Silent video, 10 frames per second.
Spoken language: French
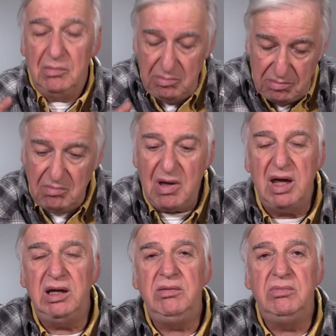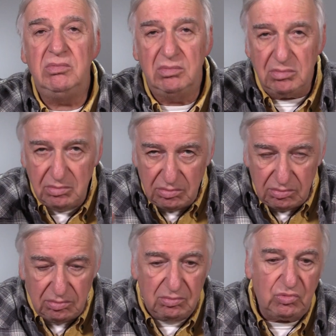Même
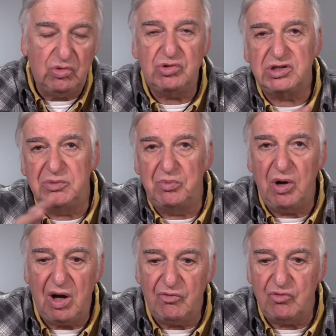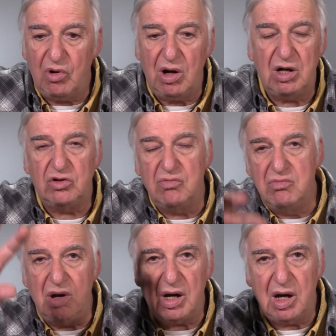tout ce qui peut avoir de
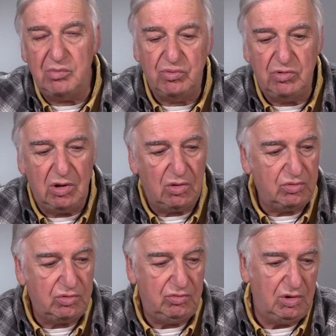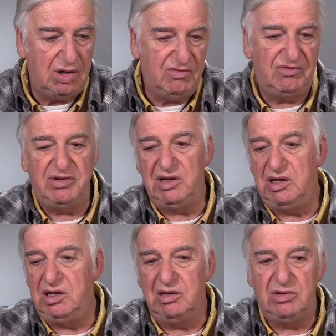marabout, là où, elle
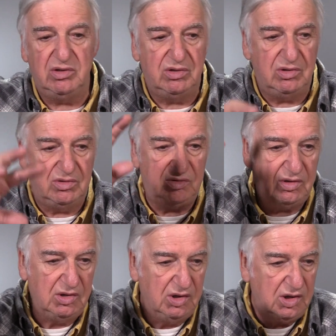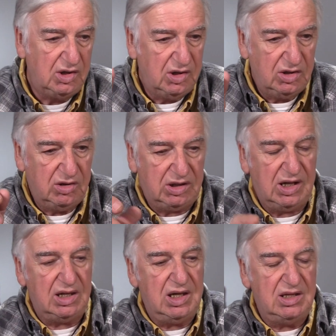vit, de, de, de,
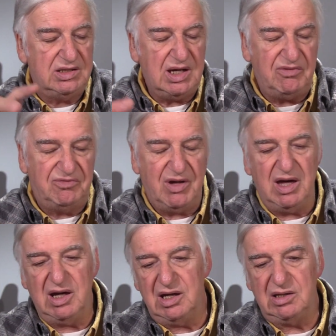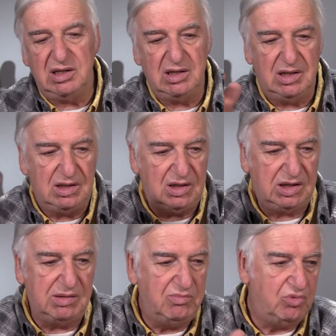gadets affaires, de, de,
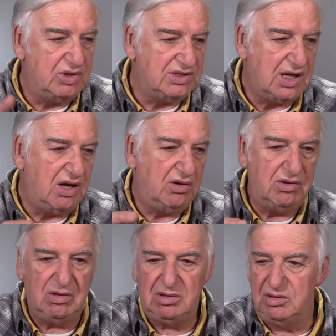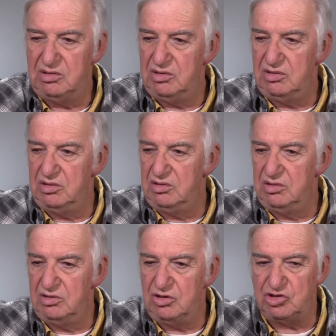de
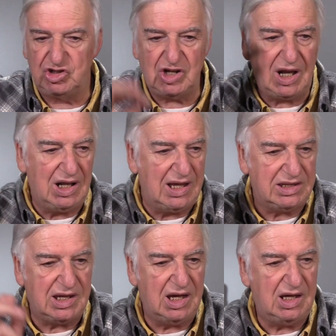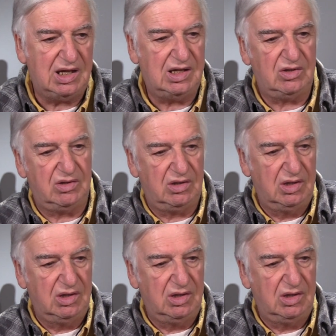de, charlatans, de,